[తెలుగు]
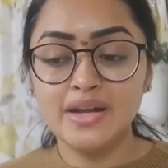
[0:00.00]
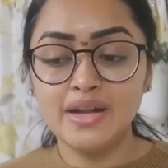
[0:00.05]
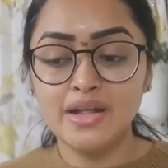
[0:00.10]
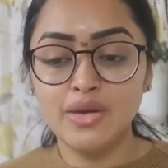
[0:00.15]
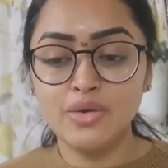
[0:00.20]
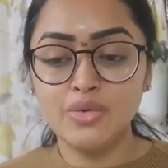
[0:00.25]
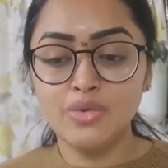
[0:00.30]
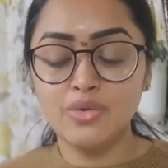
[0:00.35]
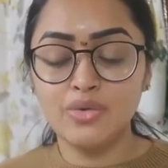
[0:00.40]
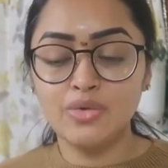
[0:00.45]

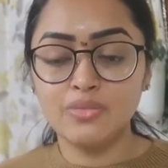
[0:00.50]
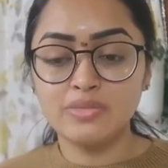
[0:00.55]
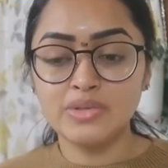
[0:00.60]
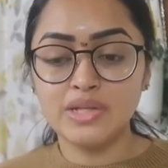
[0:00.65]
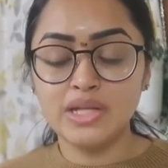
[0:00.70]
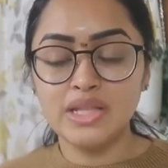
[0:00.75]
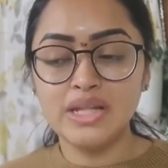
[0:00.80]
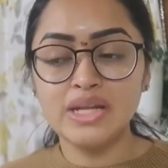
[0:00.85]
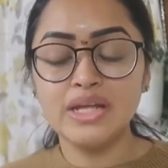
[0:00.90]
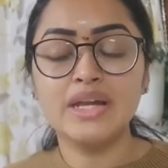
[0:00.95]
నేను
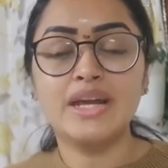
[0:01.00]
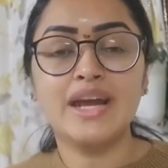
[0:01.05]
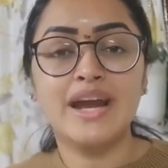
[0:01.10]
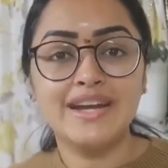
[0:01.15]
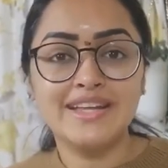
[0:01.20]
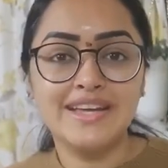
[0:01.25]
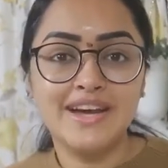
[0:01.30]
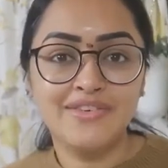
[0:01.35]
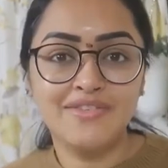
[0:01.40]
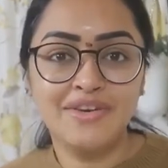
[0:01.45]
ఏదైనా
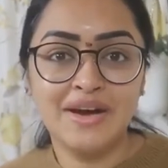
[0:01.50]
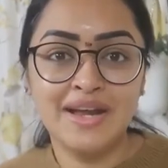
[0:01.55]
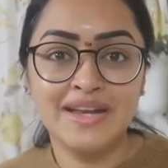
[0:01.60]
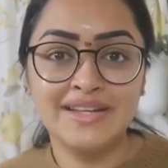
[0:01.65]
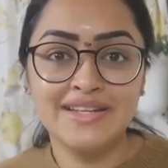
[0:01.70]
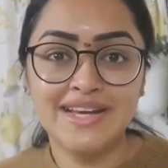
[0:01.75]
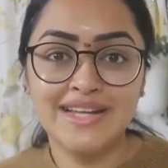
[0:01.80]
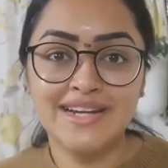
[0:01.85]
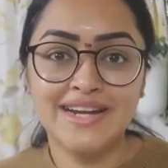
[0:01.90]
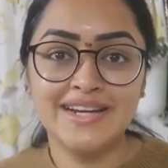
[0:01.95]
రెడీ
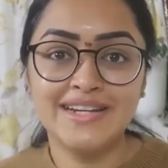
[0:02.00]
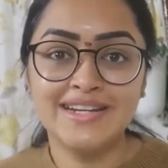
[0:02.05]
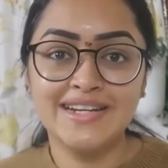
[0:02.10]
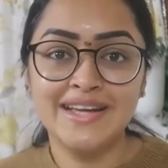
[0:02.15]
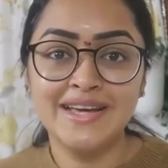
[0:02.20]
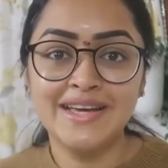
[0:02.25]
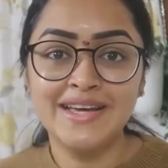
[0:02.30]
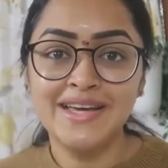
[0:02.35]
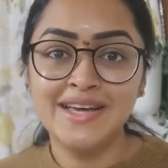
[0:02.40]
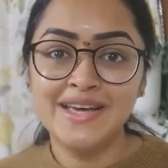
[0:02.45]
అవ్వాలి అని అంటే